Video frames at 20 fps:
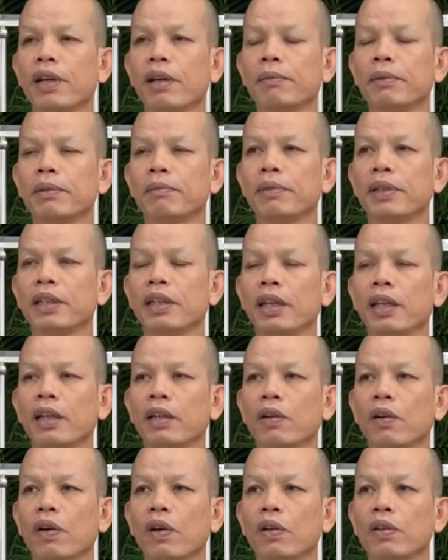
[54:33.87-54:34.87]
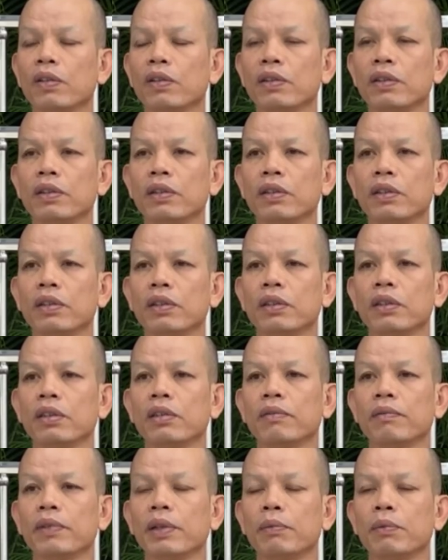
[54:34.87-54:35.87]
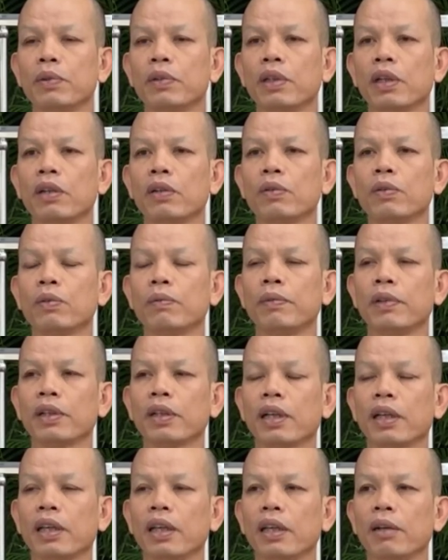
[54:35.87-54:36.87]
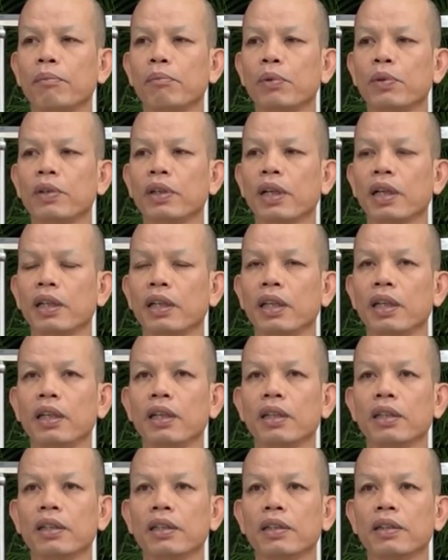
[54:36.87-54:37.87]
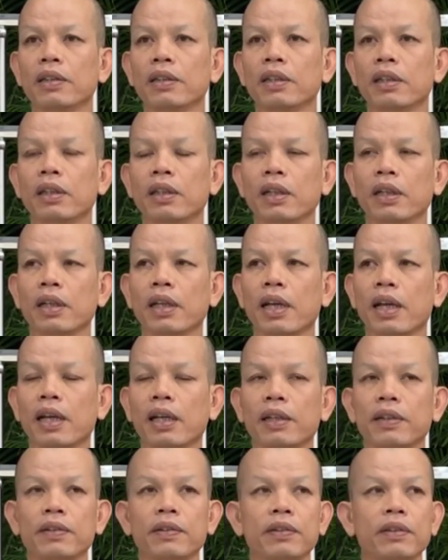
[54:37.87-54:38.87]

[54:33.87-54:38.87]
เพื่นมาเพื่นไปเทศท่องพระพุทธรูปแล้วก็ เฮ็ดบุญกระถินแล้วก็